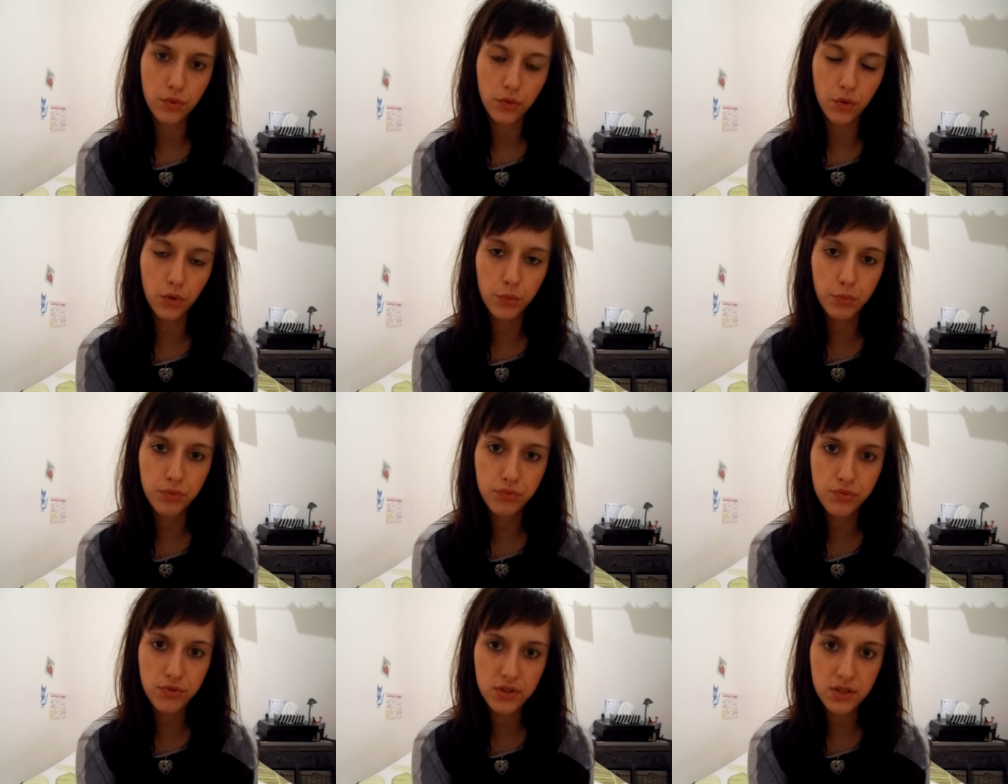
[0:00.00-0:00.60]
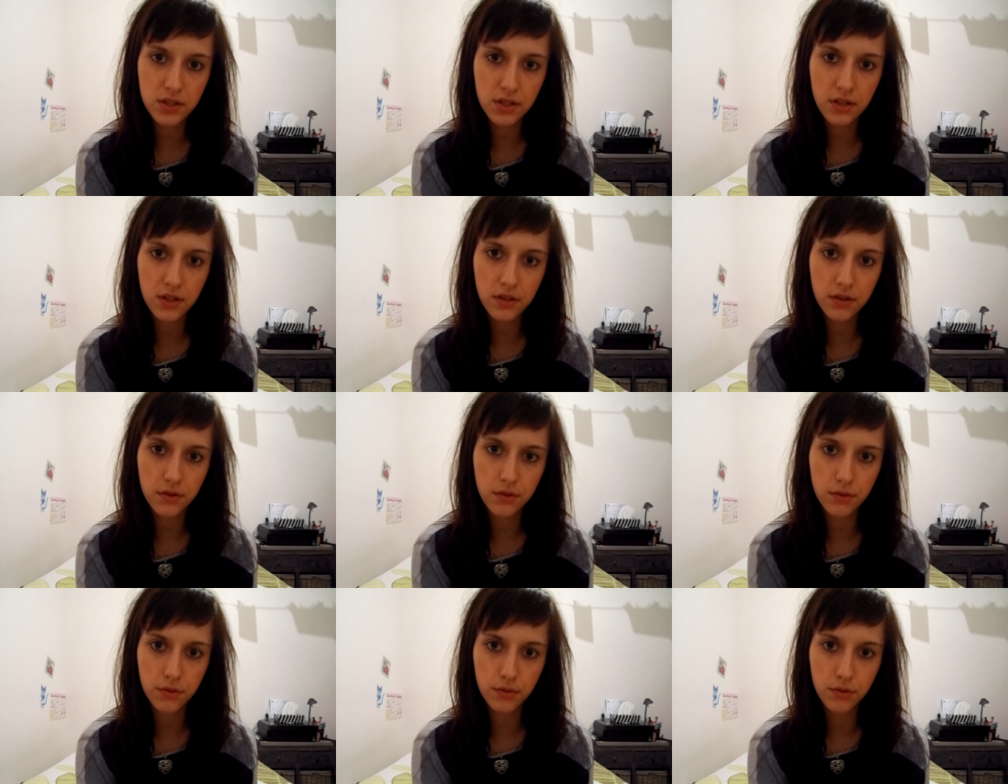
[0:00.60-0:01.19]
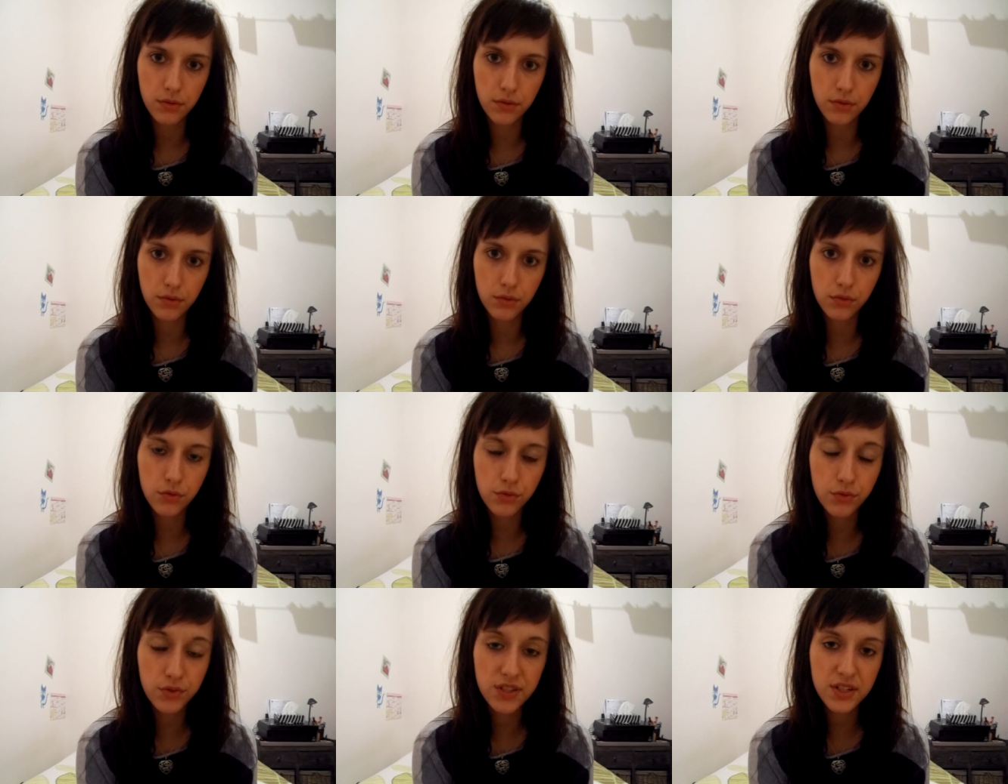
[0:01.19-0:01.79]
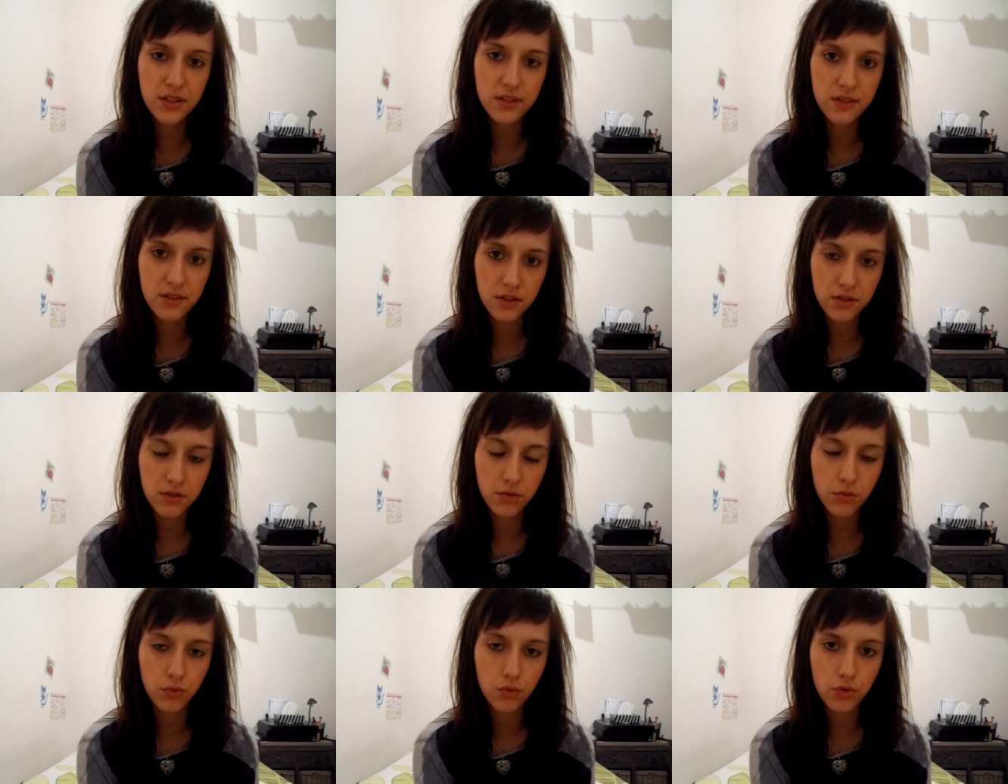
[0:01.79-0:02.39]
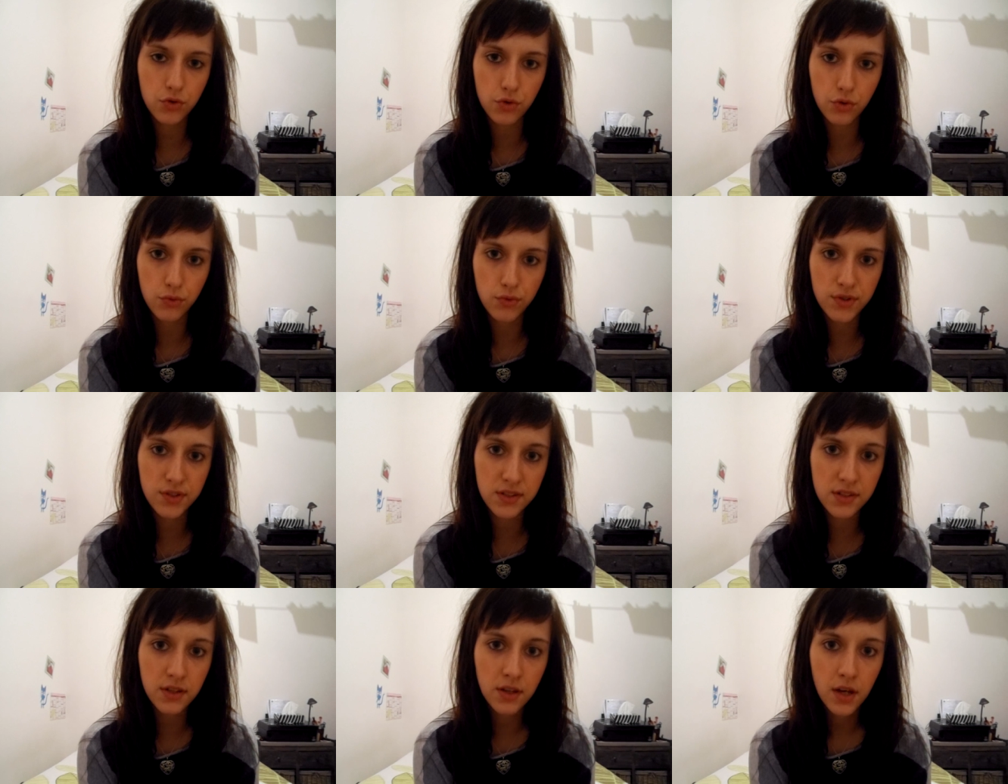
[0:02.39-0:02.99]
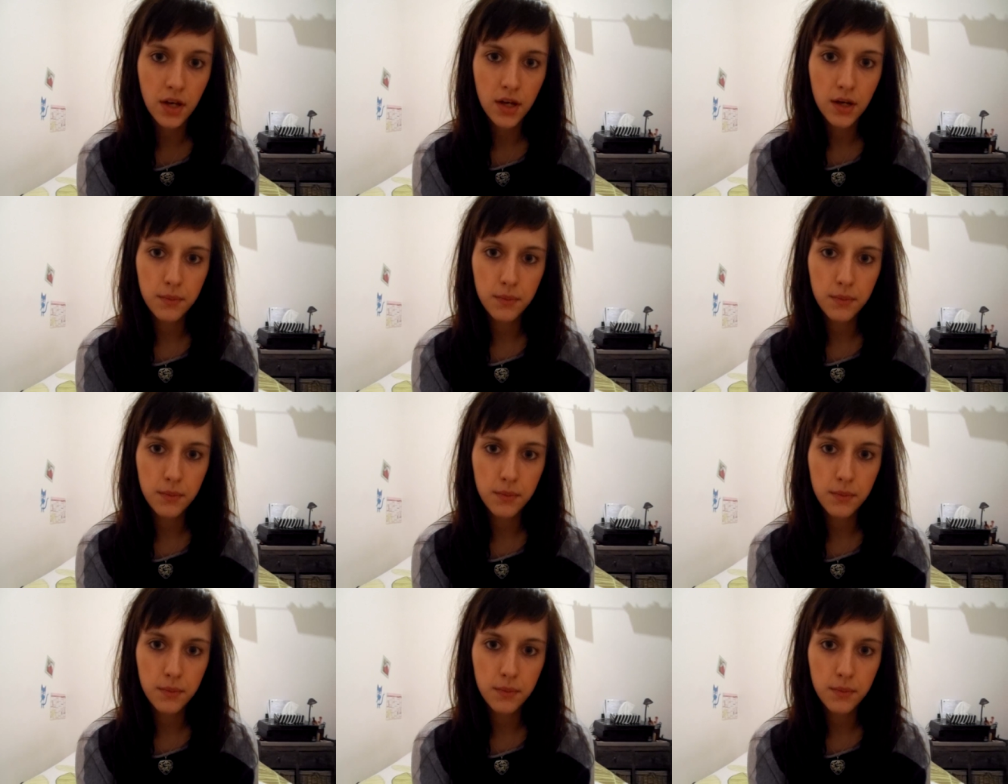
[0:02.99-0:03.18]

repousser euh, l'utilisation de celui-ci,